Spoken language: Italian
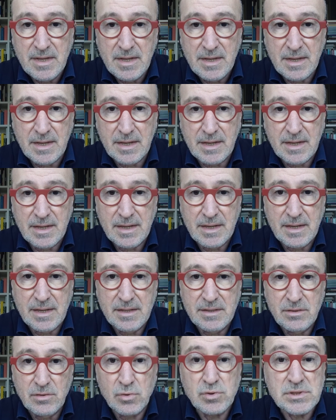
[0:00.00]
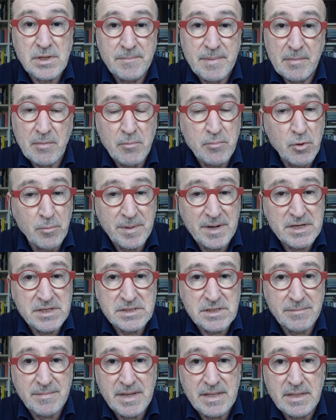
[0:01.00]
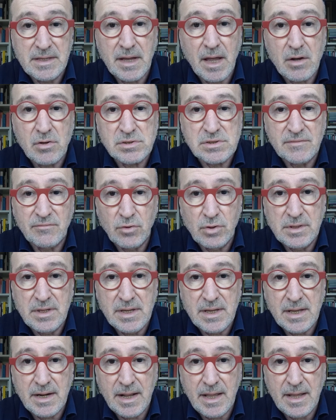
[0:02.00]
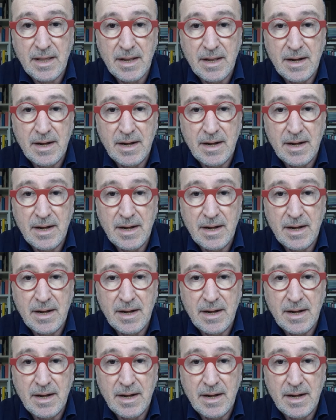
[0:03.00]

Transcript: Eh, non sappiamo più precisamente che cosa vuol dire